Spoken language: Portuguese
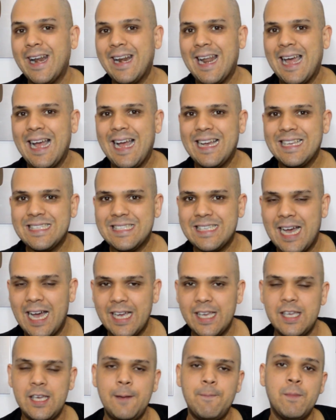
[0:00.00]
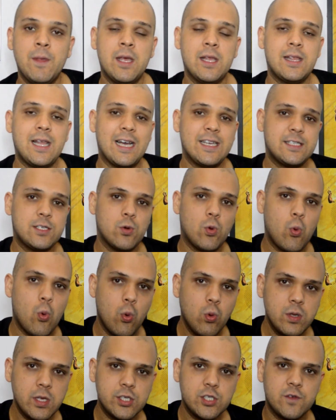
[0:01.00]
Nagasaki, da
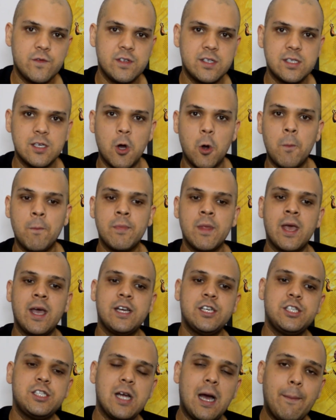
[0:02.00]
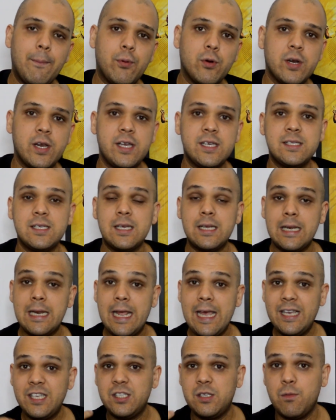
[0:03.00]
segunda divisão japonesa.
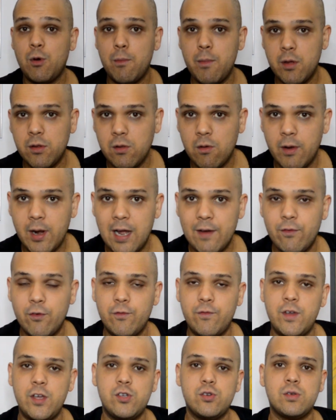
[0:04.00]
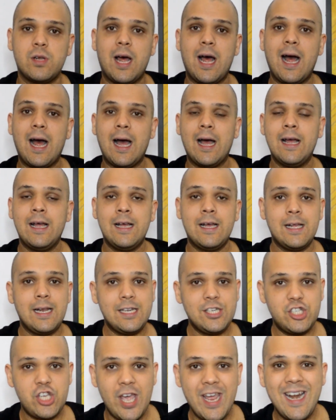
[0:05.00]
Nesse momento que eu gravo o vídeo, na
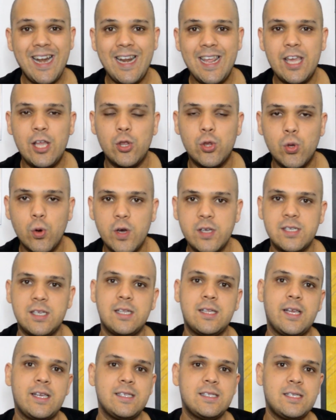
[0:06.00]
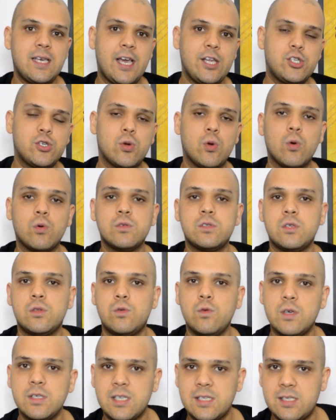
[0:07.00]
J-League 2, ele tem 7 gols e
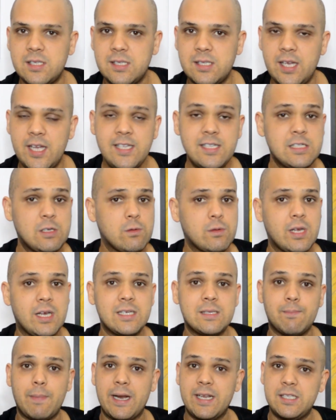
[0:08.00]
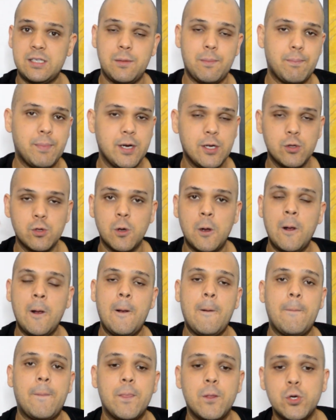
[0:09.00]
2 assistências, então está participando
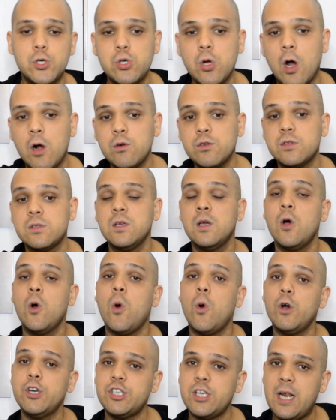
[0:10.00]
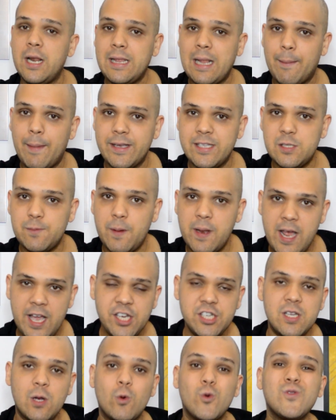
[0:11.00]
dos jogos. Hoje ele está mais
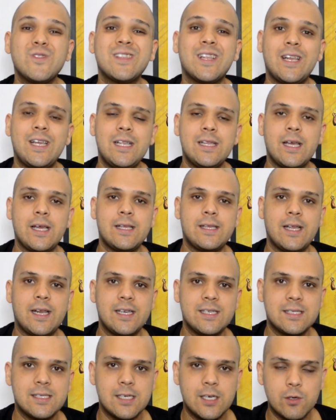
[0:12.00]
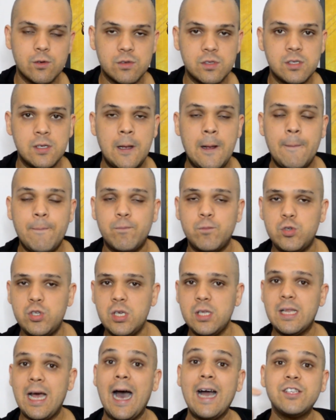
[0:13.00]
experiente, está com 33 anos
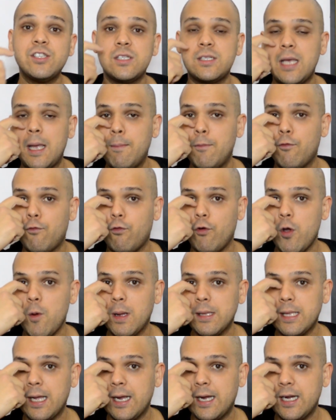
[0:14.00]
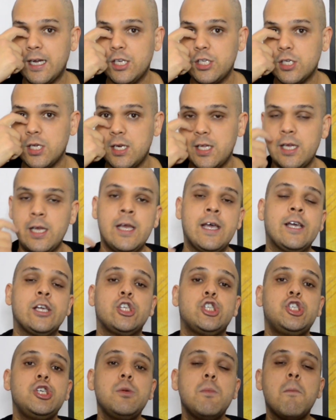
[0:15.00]
de idade, sempre foi um atacante ali
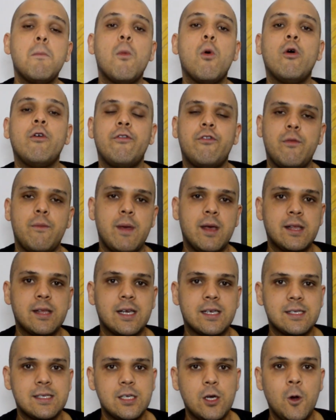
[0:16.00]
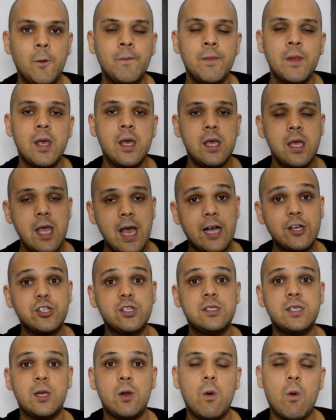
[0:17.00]
de movimentação e acho
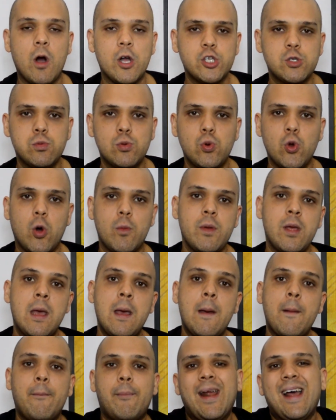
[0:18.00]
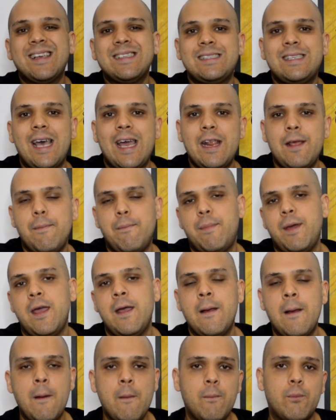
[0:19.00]
que seria um ótimo nome para a Série
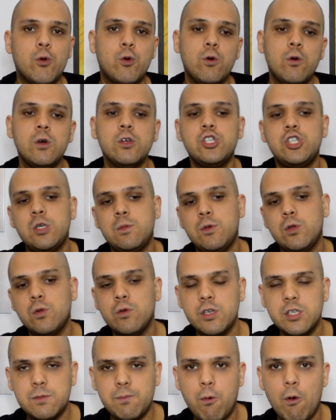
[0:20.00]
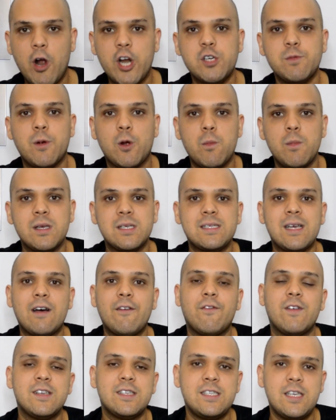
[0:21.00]
B para o time do esporte para começar a
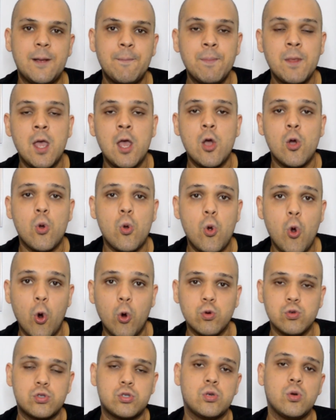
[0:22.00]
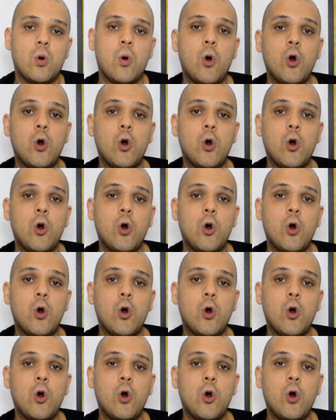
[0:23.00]
fazer gols.